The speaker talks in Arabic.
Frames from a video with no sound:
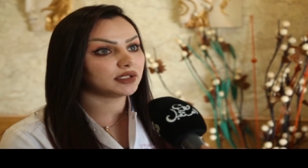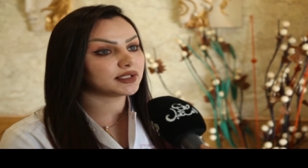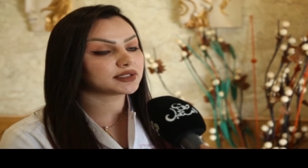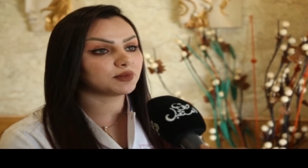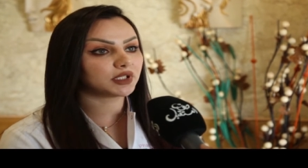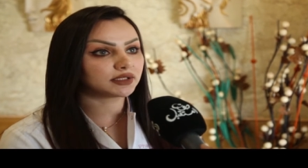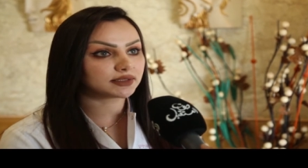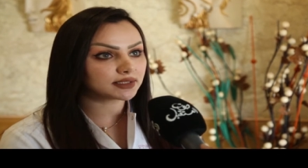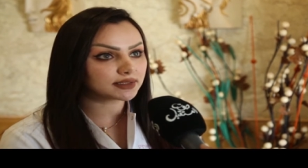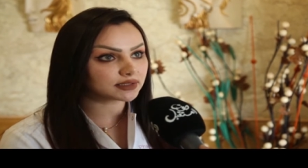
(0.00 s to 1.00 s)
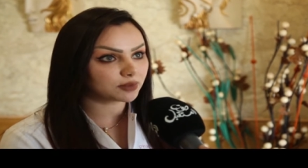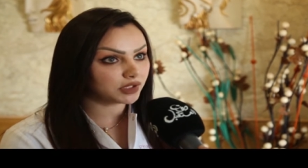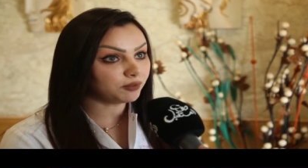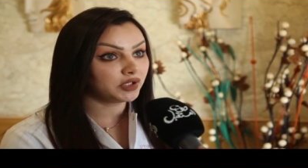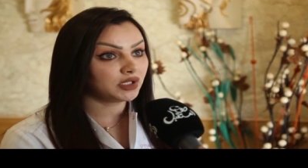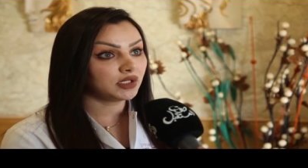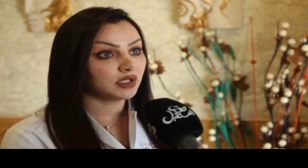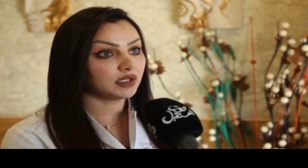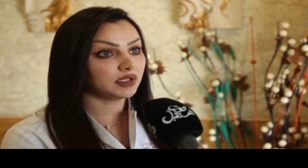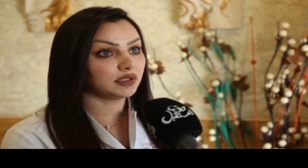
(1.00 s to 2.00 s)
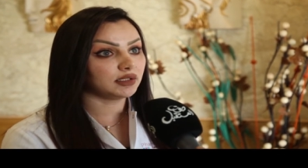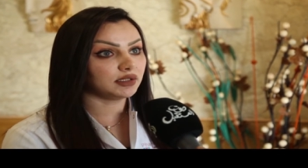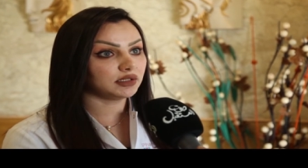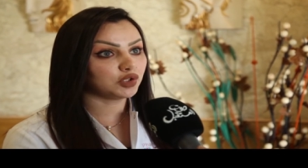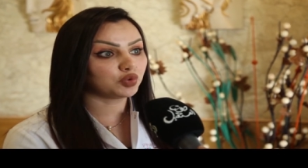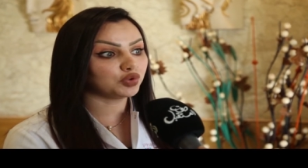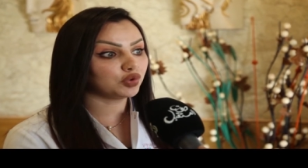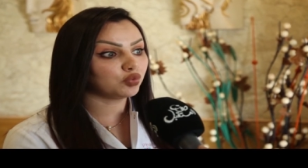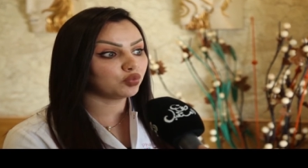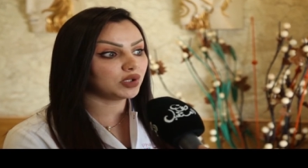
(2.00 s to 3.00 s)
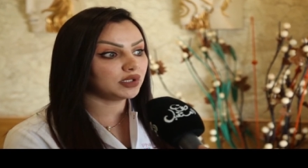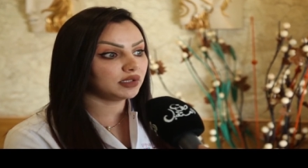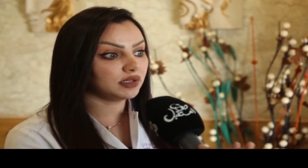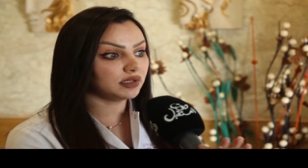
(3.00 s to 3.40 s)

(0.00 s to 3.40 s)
هاي لازم اختصاص طبيب آه، اللي يكون هو